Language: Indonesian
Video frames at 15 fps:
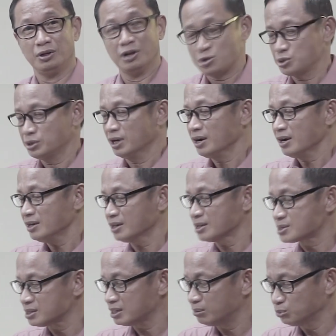Nah saudara yang
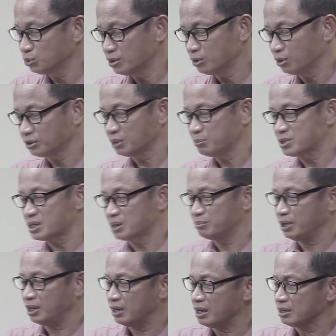kasih dalam Tuhan, kalau kita bisa
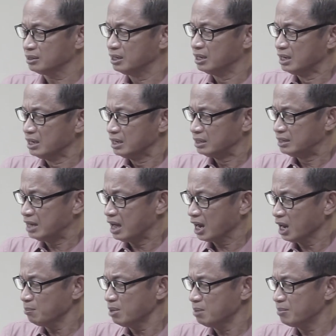melihat
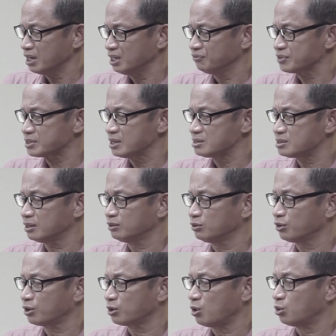dalam memanifestasikan
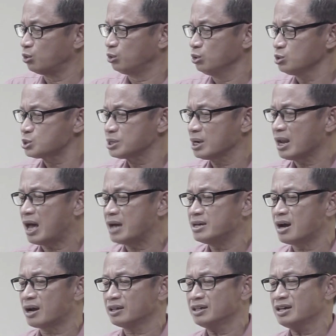karunia roh kudus
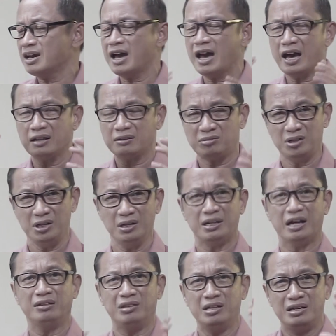selayaknya hati
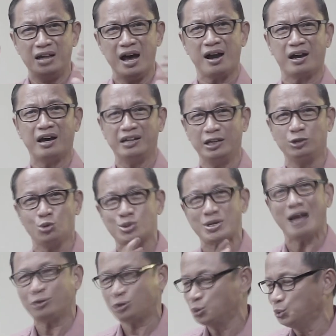dan tindakan itu
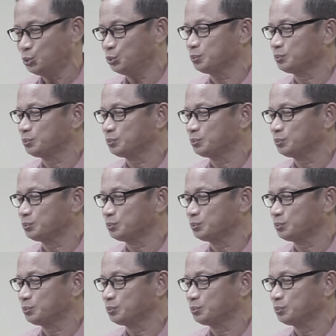satu.